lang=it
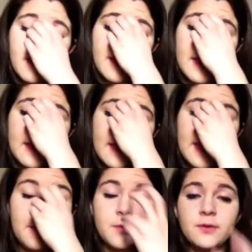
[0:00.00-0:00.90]
Eh,
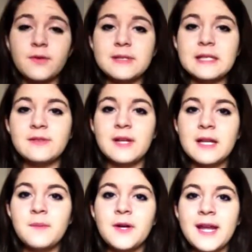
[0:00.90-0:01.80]
e appunto questa storia
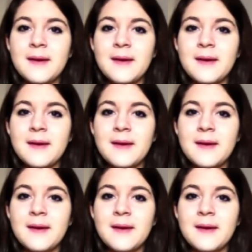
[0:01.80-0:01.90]
d'amore è